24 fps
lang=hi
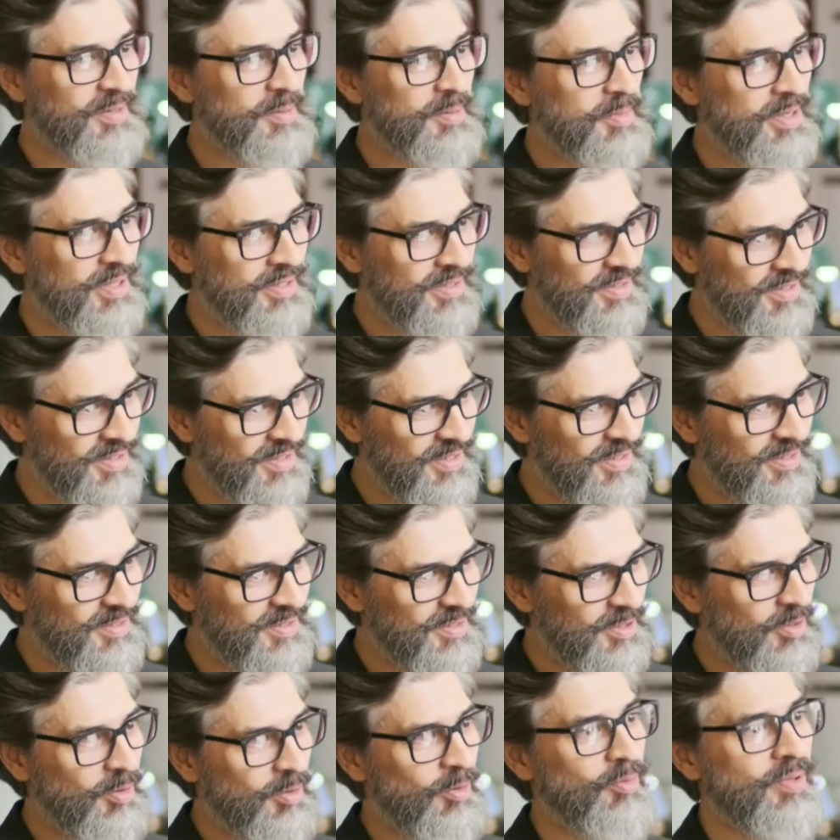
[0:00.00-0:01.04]
ने पूछा कि
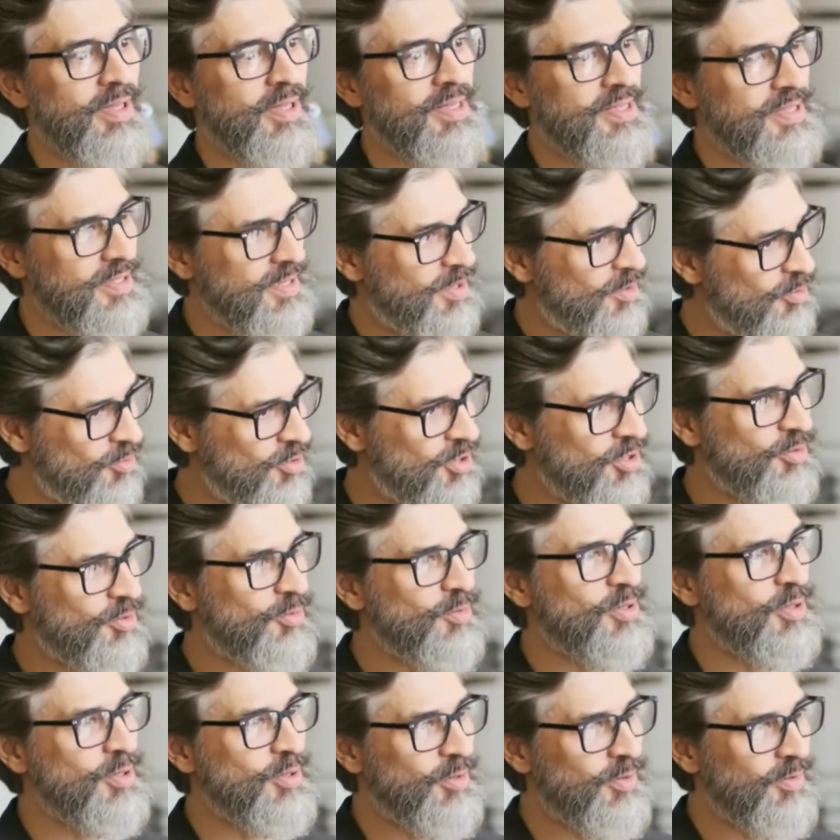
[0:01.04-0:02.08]
आखिर तुम क्या करना
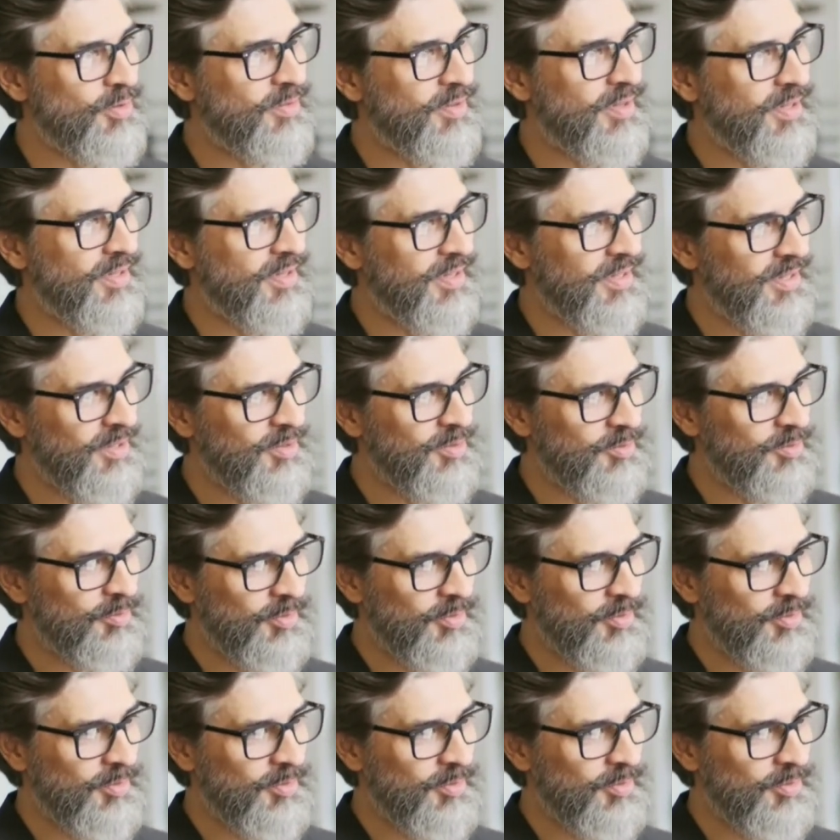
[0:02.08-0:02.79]
चाहते हो तब उदय ने